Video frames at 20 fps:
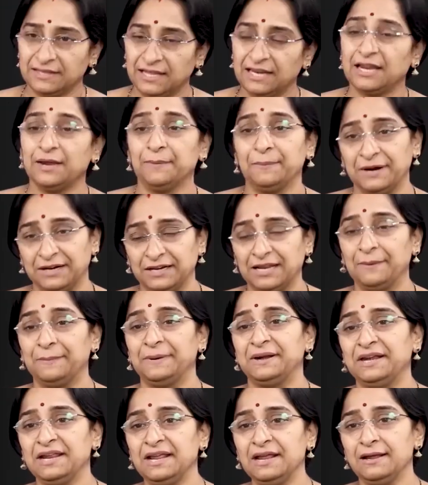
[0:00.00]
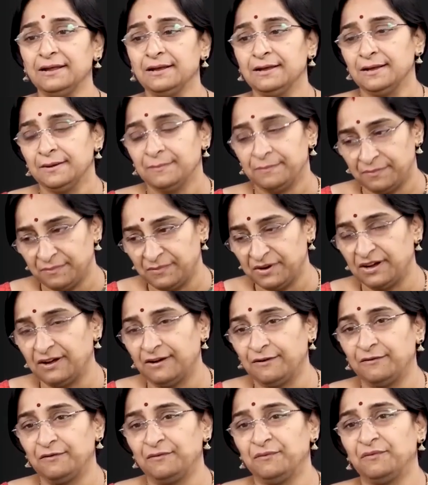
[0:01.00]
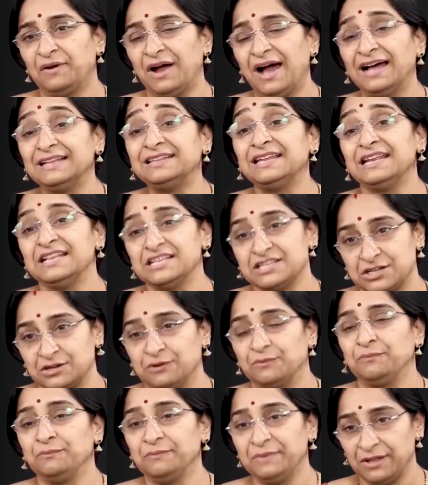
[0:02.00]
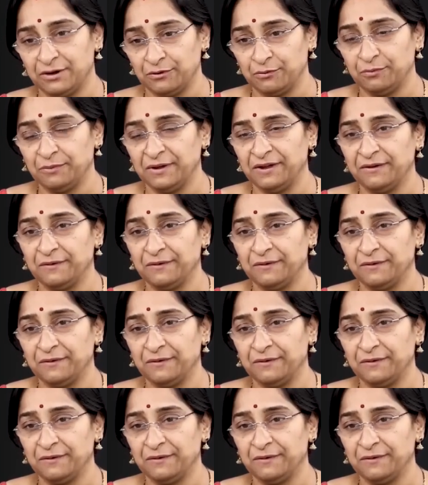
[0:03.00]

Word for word: అందరికీ బట్టలు పెట్టి మా ఆదరించడం మీరు